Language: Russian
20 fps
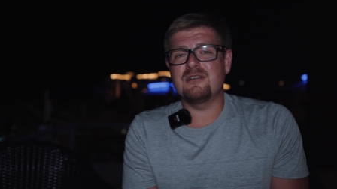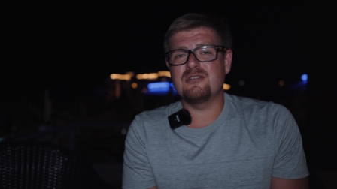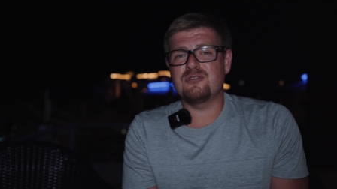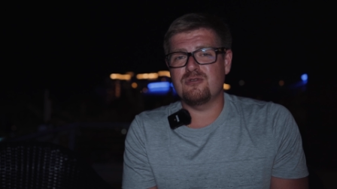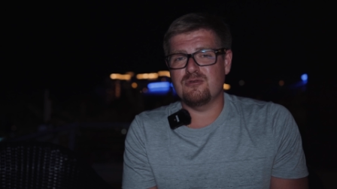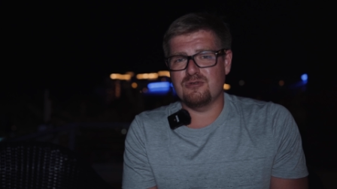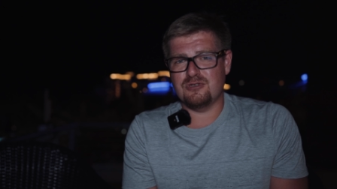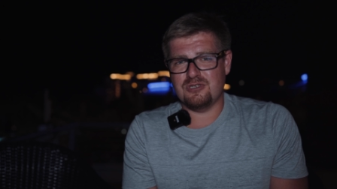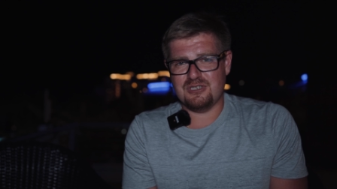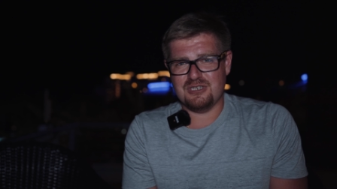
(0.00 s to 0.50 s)

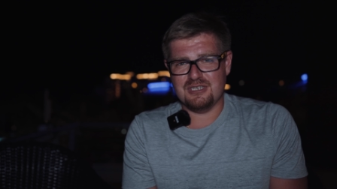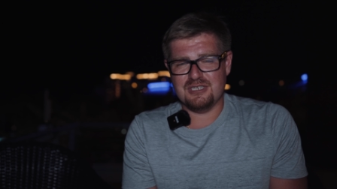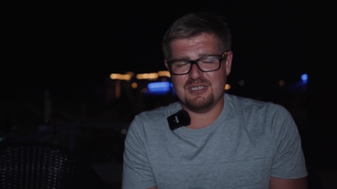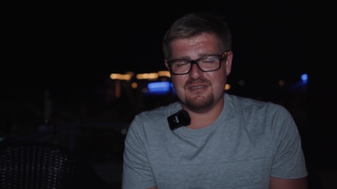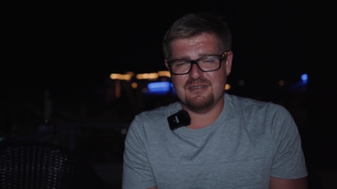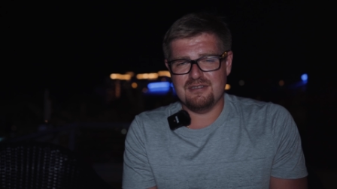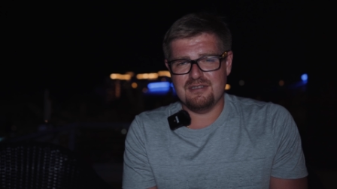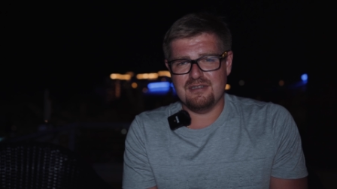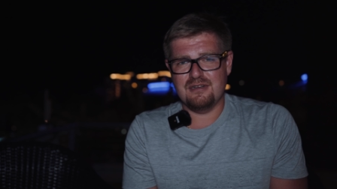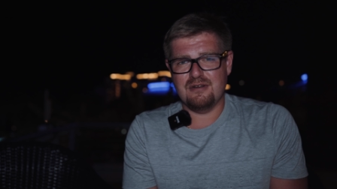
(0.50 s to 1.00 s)

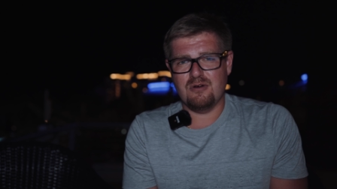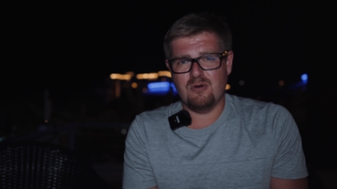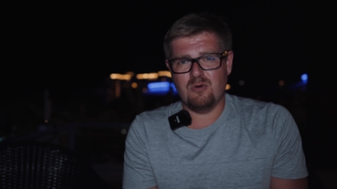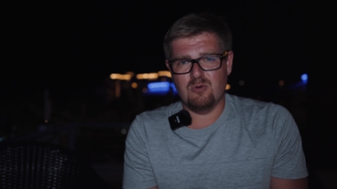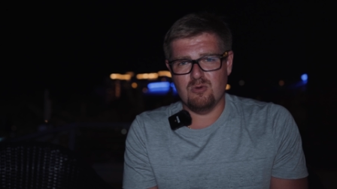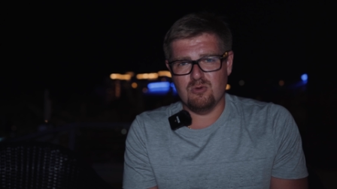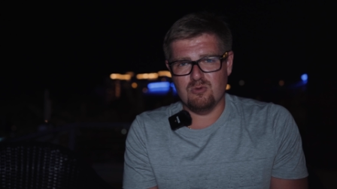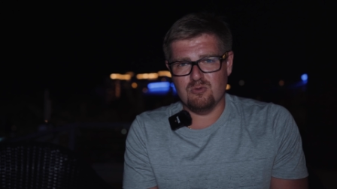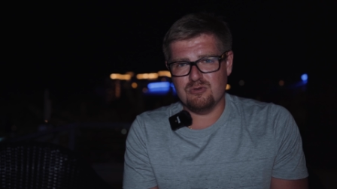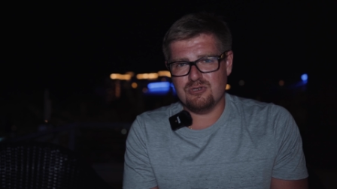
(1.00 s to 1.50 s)
существенно
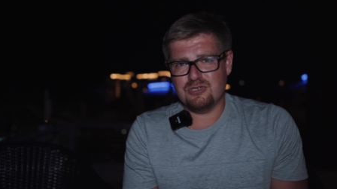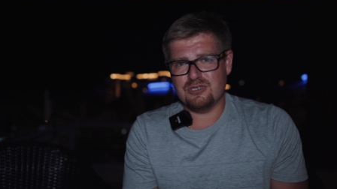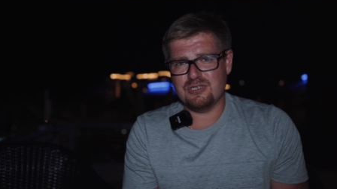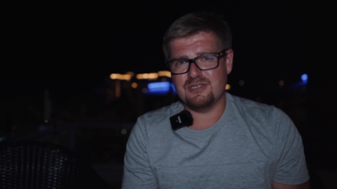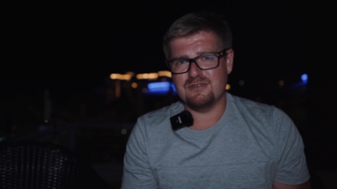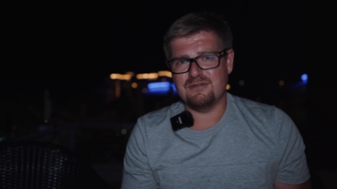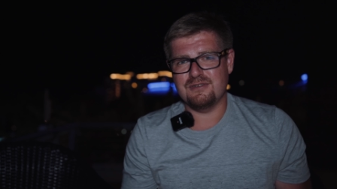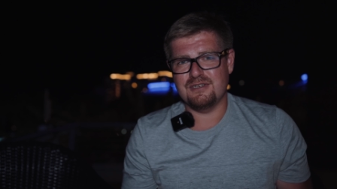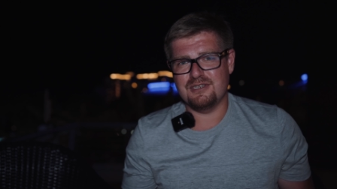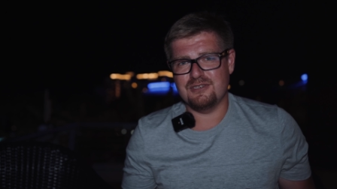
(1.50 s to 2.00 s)
улучшить
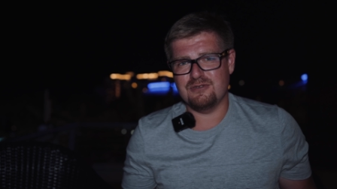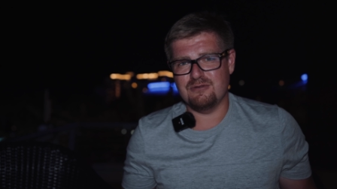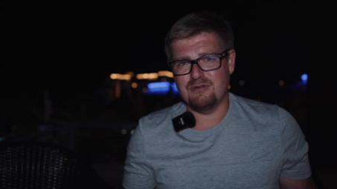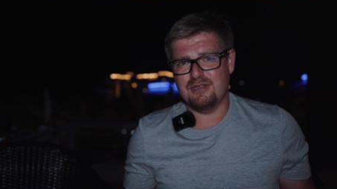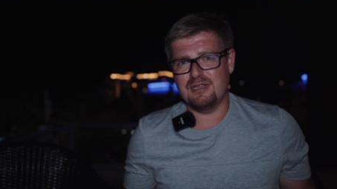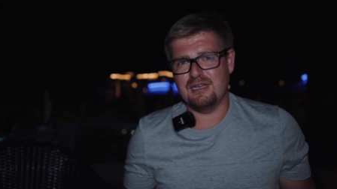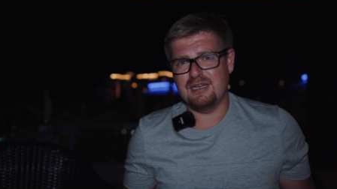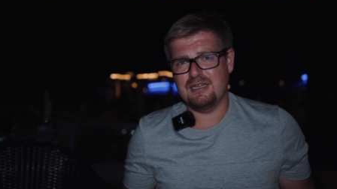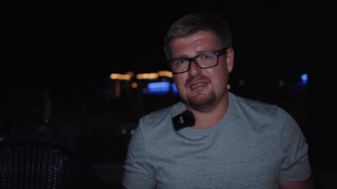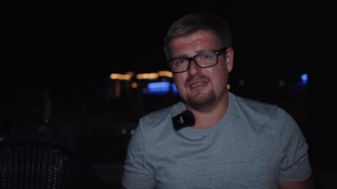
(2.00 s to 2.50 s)
свои
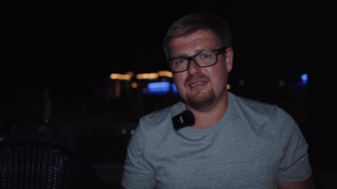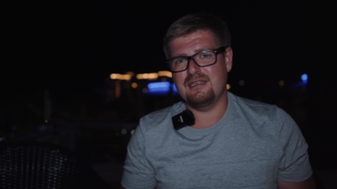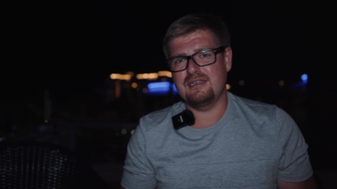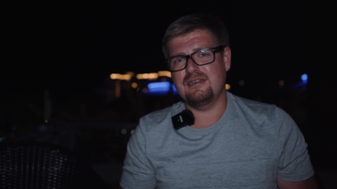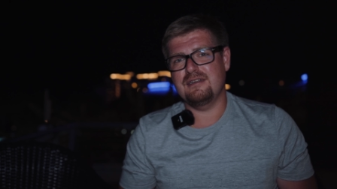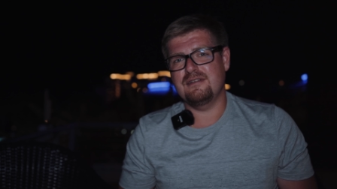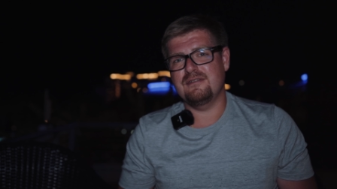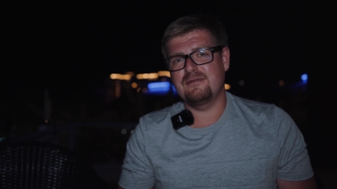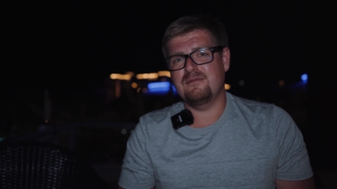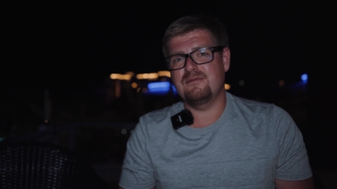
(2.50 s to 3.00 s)

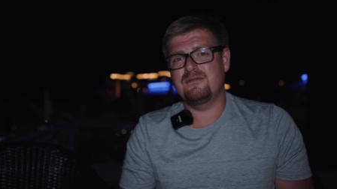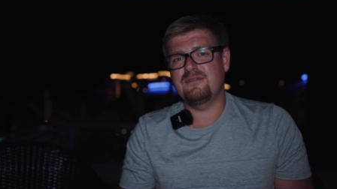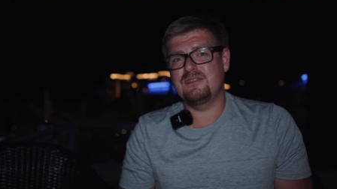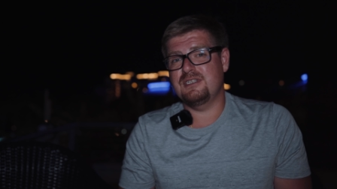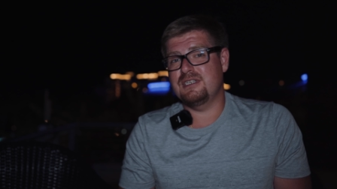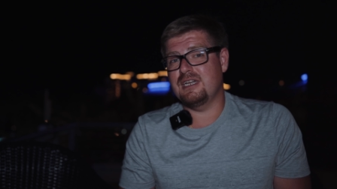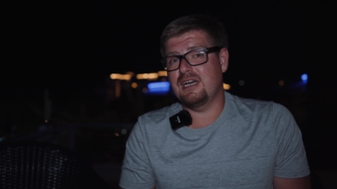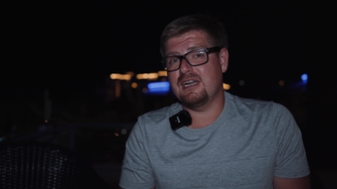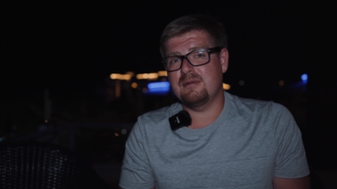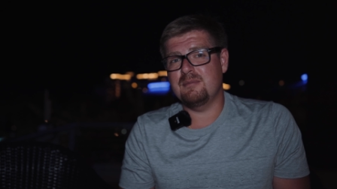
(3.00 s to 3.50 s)
результаты в
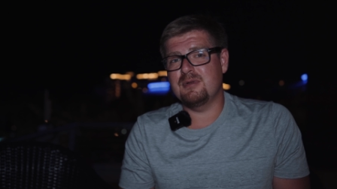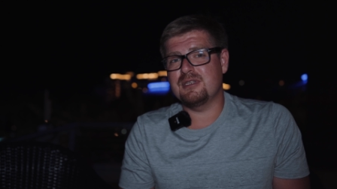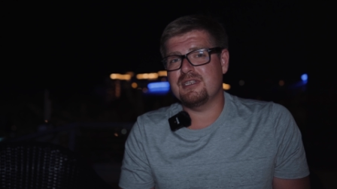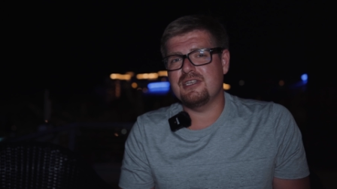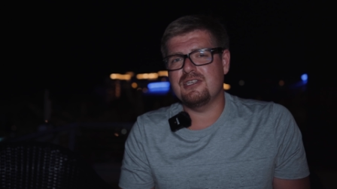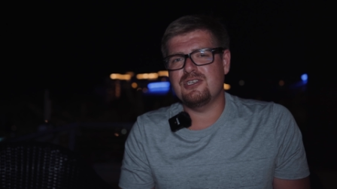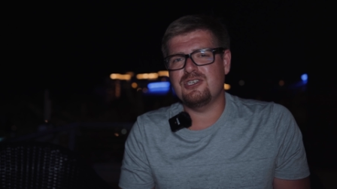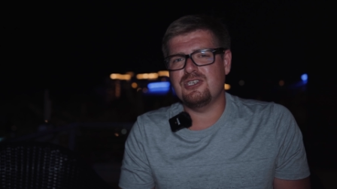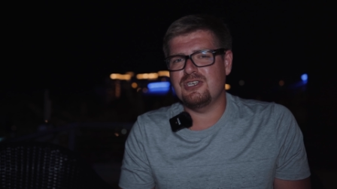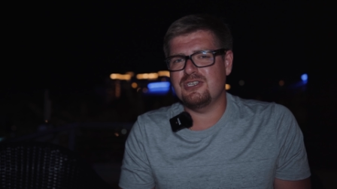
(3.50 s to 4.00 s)

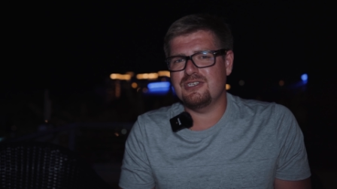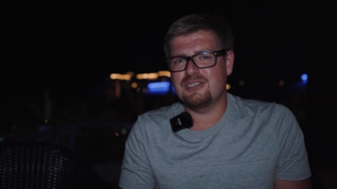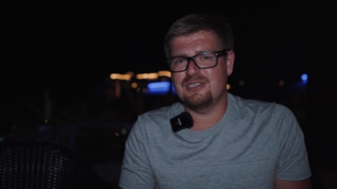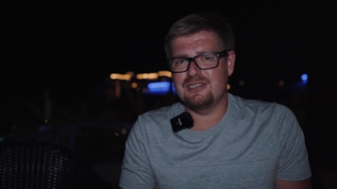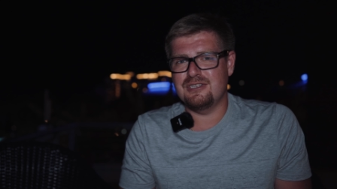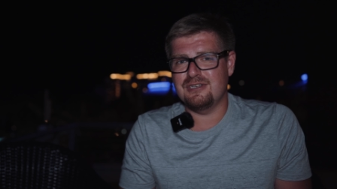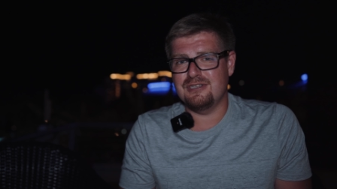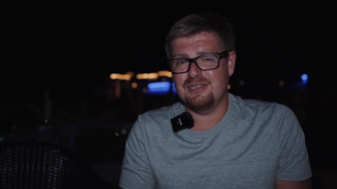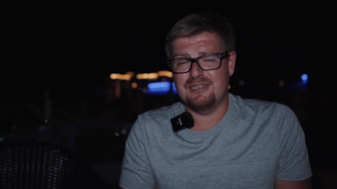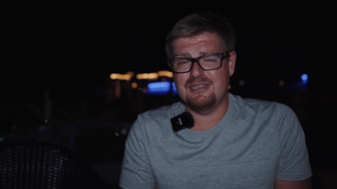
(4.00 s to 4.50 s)
заработке через
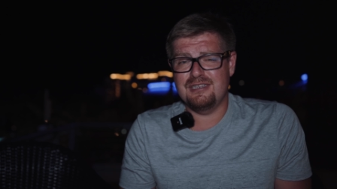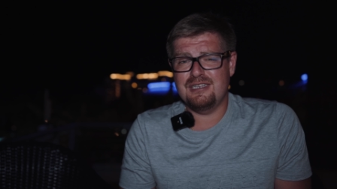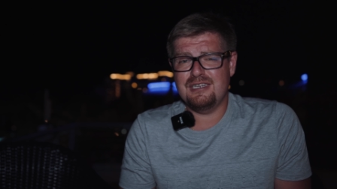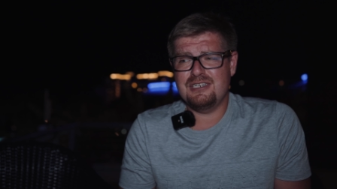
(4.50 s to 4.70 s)
интернет.